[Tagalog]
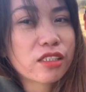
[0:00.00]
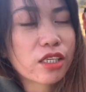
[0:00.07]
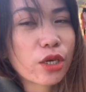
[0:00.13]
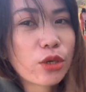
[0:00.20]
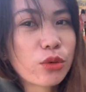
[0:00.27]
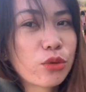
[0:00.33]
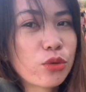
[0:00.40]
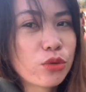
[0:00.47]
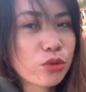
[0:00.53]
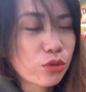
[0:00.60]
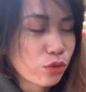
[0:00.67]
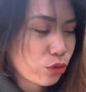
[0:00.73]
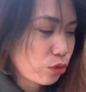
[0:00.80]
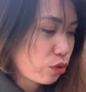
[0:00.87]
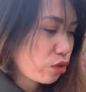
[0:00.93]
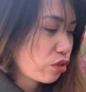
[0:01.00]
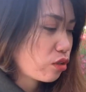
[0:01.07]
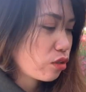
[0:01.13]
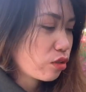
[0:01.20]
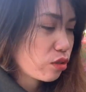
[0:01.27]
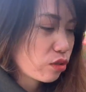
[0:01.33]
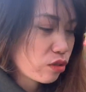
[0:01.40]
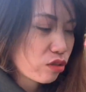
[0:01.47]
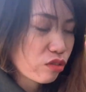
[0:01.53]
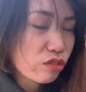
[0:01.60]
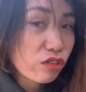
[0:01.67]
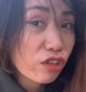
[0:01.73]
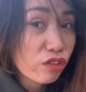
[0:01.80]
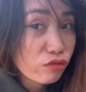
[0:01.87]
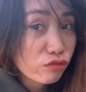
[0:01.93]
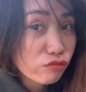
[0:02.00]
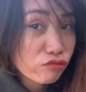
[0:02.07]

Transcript: sa'yo. on.